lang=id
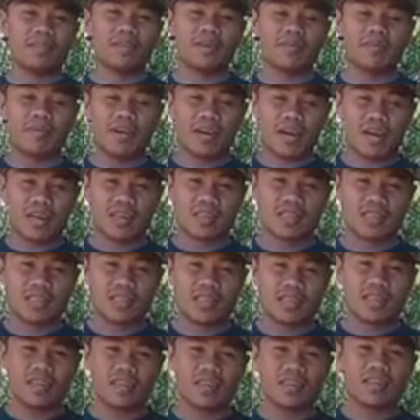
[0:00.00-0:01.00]
Terima
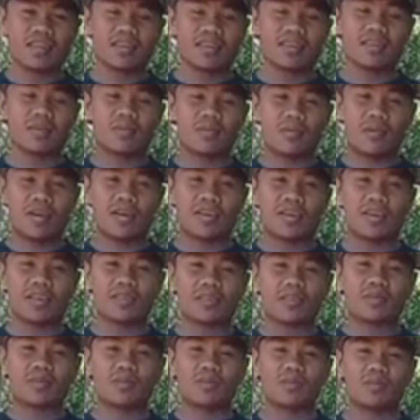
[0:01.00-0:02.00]
kasih, Tuhan
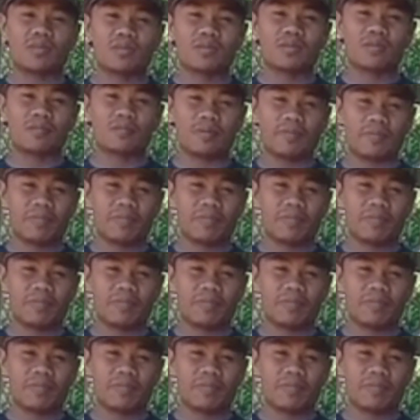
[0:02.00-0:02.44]
Yesus